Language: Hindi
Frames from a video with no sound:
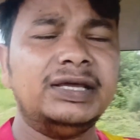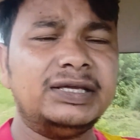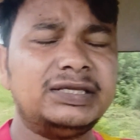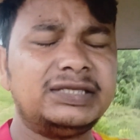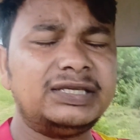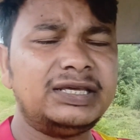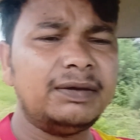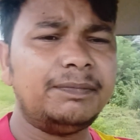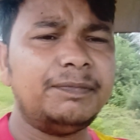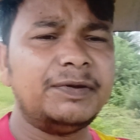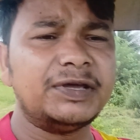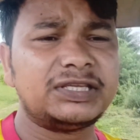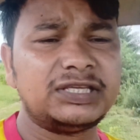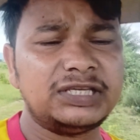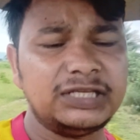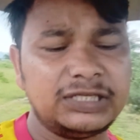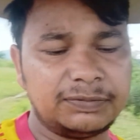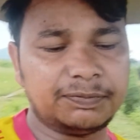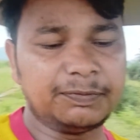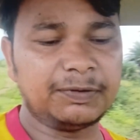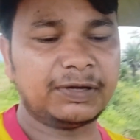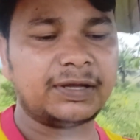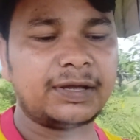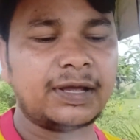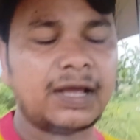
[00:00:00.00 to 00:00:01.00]
इसी बेसिस
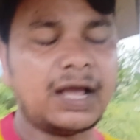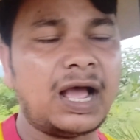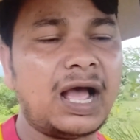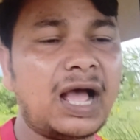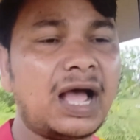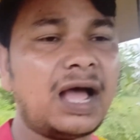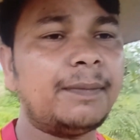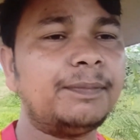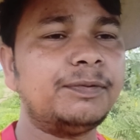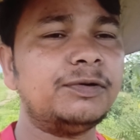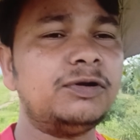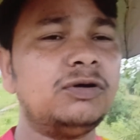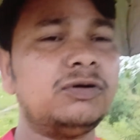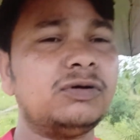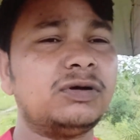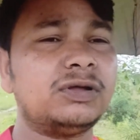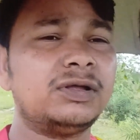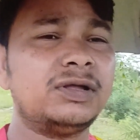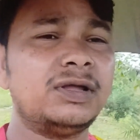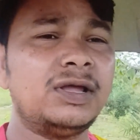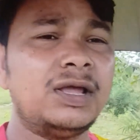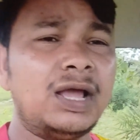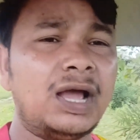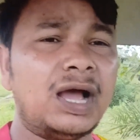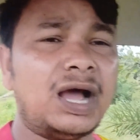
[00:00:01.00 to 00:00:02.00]
पे आप लोग
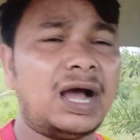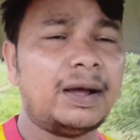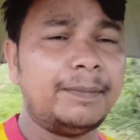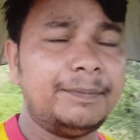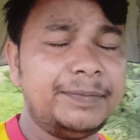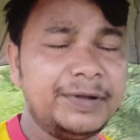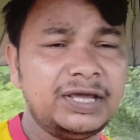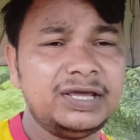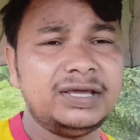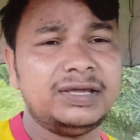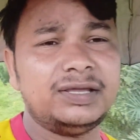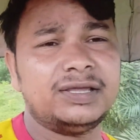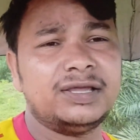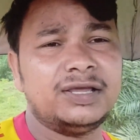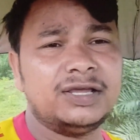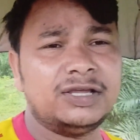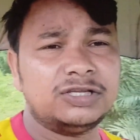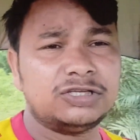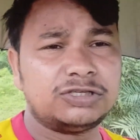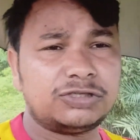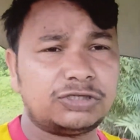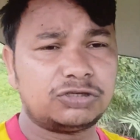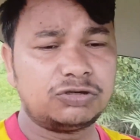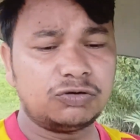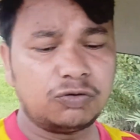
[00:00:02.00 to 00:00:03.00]
अभी
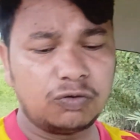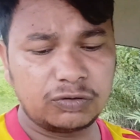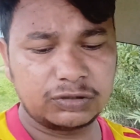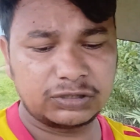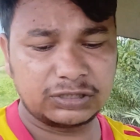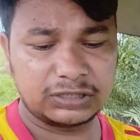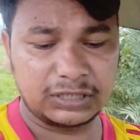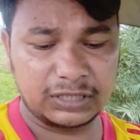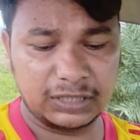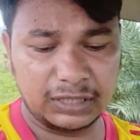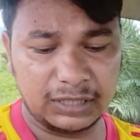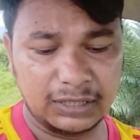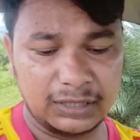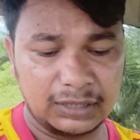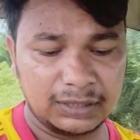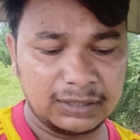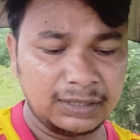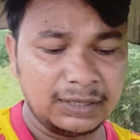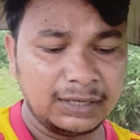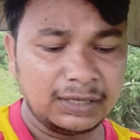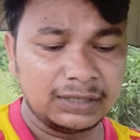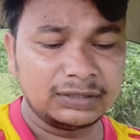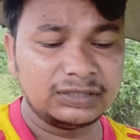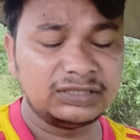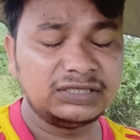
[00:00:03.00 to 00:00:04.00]
सोच के
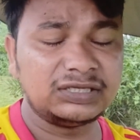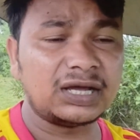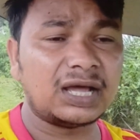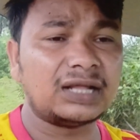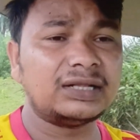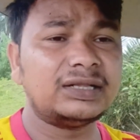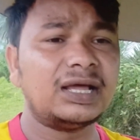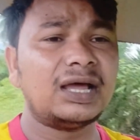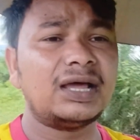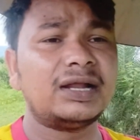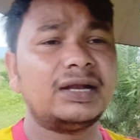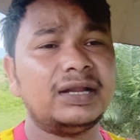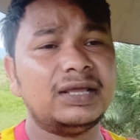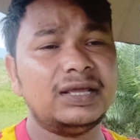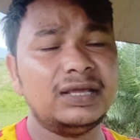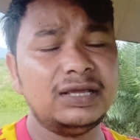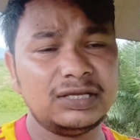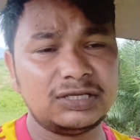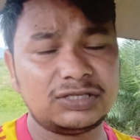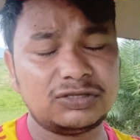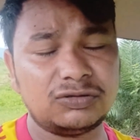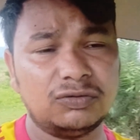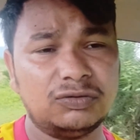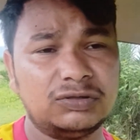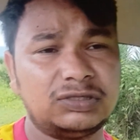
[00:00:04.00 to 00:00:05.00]
ज़्यादा
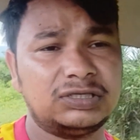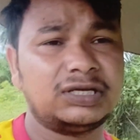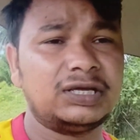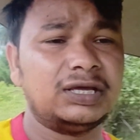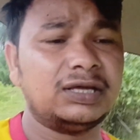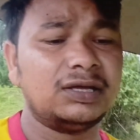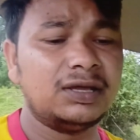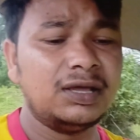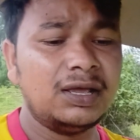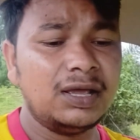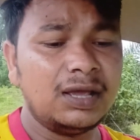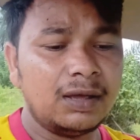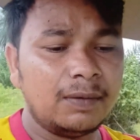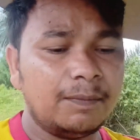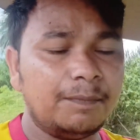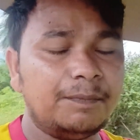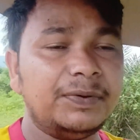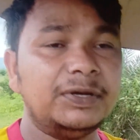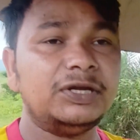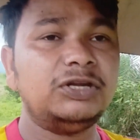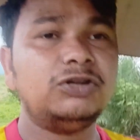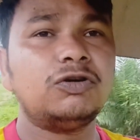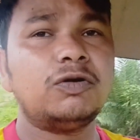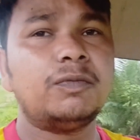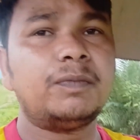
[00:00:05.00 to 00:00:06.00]
नहीं सोच के
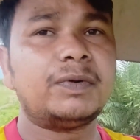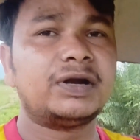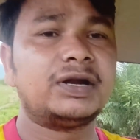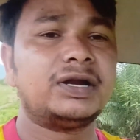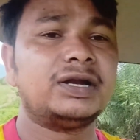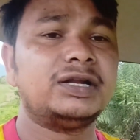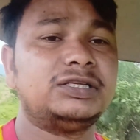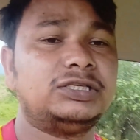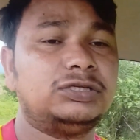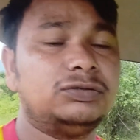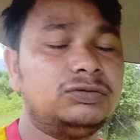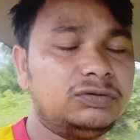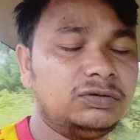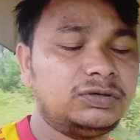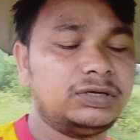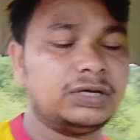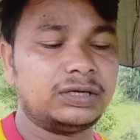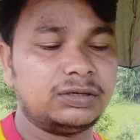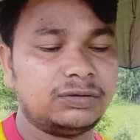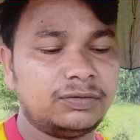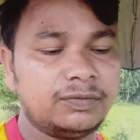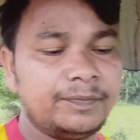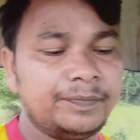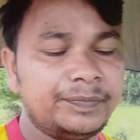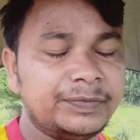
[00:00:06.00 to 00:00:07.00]
वीडियो बनाने शुरू
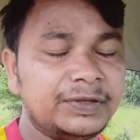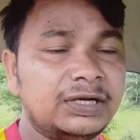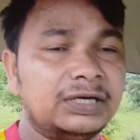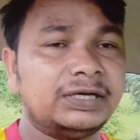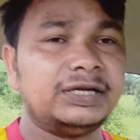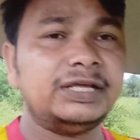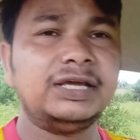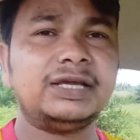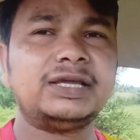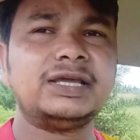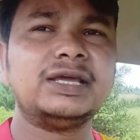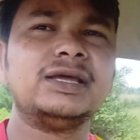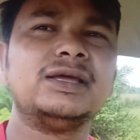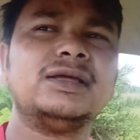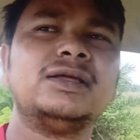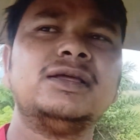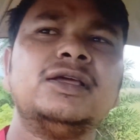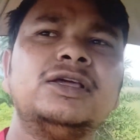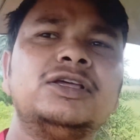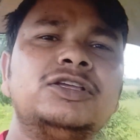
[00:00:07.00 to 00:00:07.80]
करो ठीक है